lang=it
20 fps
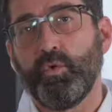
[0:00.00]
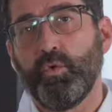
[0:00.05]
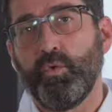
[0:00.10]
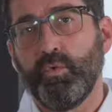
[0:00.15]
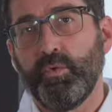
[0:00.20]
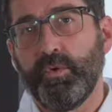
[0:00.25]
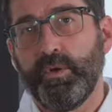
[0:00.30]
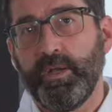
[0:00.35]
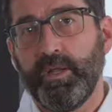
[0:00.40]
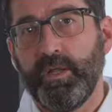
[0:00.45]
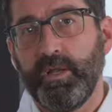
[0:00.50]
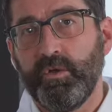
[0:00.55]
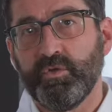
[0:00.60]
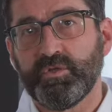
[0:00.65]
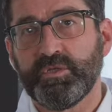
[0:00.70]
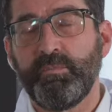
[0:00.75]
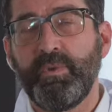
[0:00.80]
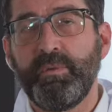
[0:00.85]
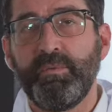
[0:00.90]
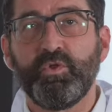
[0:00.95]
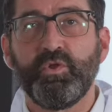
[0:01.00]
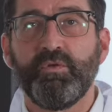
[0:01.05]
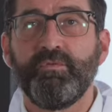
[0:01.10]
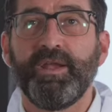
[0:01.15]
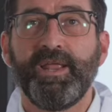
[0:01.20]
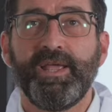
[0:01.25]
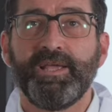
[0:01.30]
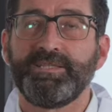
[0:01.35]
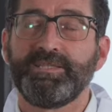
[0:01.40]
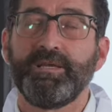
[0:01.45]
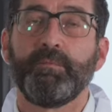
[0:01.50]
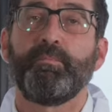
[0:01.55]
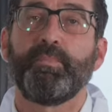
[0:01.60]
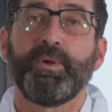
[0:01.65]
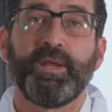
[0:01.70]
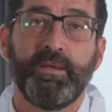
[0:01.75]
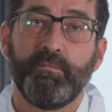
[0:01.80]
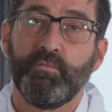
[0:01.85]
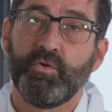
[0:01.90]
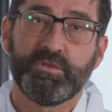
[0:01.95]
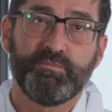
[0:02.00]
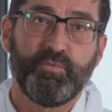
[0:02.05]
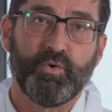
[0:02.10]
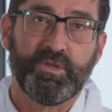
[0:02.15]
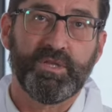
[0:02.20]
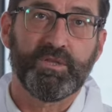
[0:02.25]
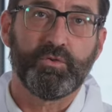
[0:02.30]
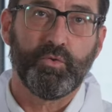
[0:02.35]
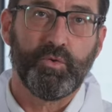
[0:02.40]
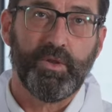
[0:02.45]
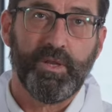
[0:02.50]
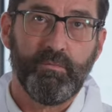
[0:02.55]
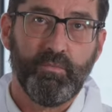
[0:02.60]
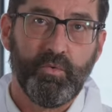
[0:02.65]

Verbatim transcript: con lo stabilimento di Venezia primo esportatore al